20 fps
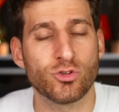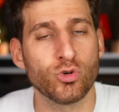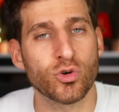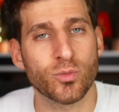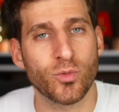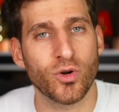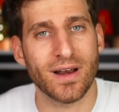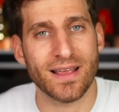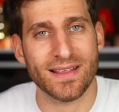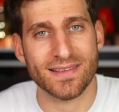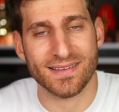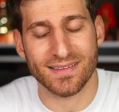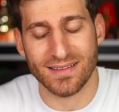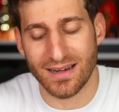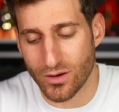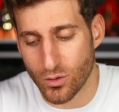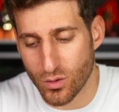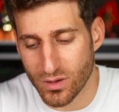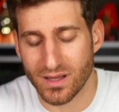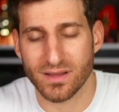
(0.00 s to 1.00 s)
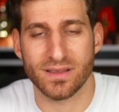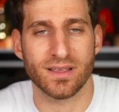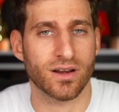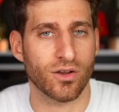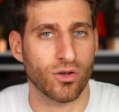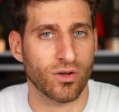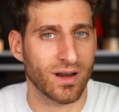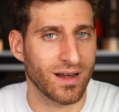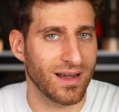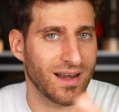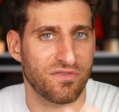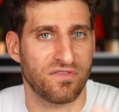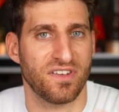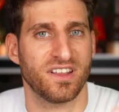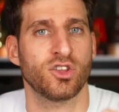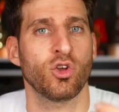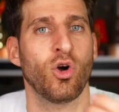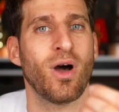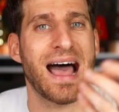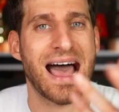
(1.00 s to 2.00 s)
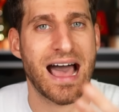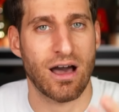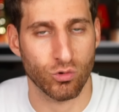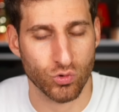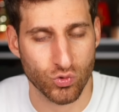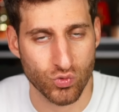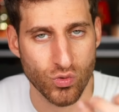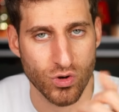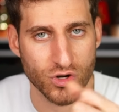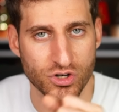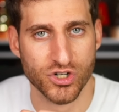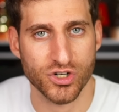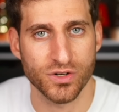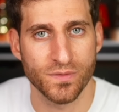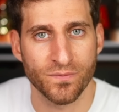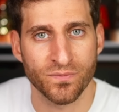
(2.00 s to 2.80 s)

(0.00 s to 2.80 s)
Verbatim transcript: turbulenze della ruota anteriore, l'effetto outwash.